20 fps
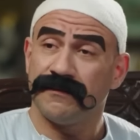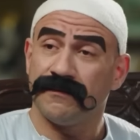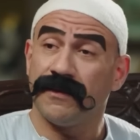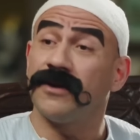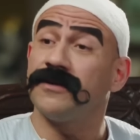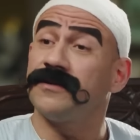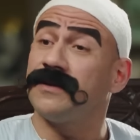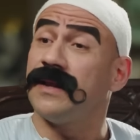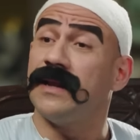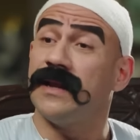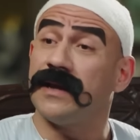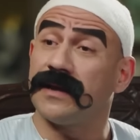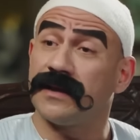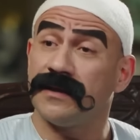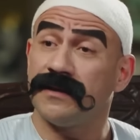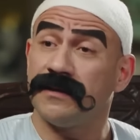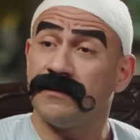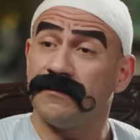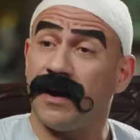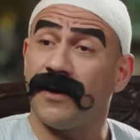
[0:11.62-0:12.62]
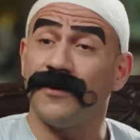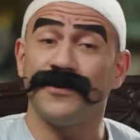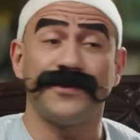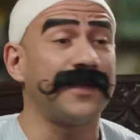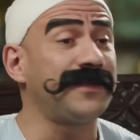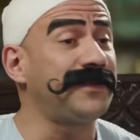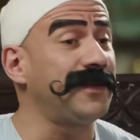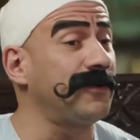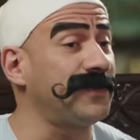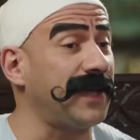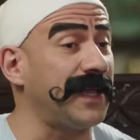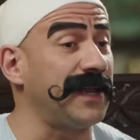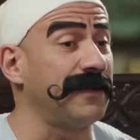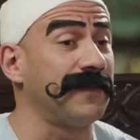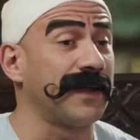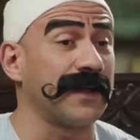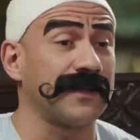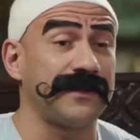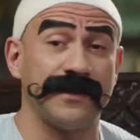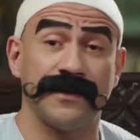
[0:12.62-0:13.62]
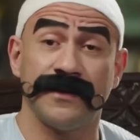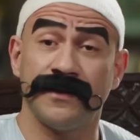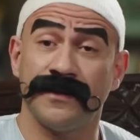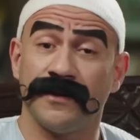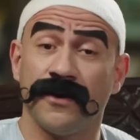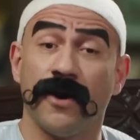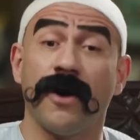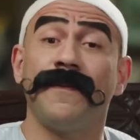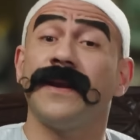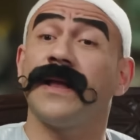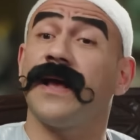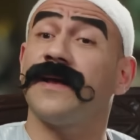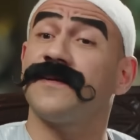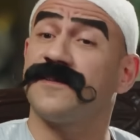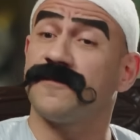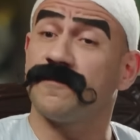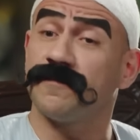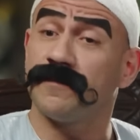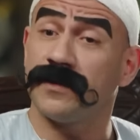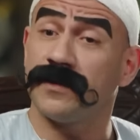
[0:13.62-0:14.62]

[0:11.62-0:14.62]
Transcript: ما قلت لك ما عاوز اتجوز على مرتي هو بالغصب